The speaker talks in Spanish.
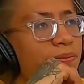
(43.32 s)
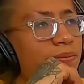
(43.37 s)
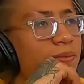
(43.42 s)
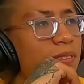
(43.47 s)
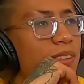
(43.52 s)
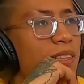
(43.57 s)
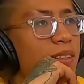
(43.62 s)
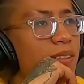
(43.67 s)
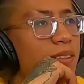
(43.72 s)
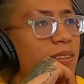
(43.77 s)

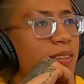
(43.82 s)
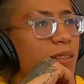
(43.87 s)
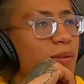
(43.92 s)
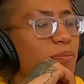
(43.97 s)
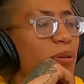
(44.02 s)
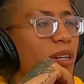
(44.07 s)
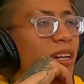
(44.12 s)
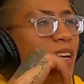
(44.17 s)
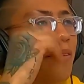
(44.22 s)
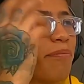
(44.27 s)
Sí, sí,
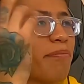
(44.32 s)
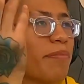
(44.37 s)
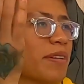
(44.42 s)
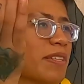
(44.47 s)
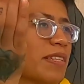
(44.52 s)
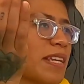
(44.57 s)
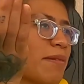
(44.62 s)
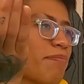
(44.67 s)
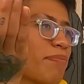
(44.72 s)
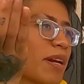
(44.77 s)
porque
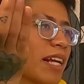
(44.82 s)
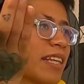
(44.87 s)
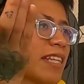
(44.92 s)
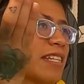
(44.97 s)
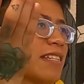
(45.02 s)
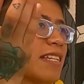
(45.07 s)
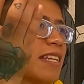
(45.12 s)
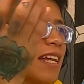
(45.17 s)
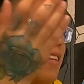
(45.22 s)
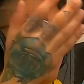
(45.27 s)
en,
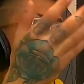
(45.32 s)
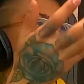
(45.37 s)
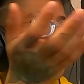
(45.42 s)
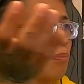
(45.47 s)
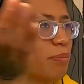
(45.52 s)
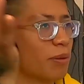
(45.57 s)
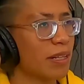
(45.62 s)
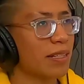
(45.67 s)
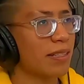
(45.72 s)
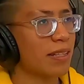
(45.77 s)
practicidad lo
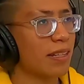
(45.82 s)
puedes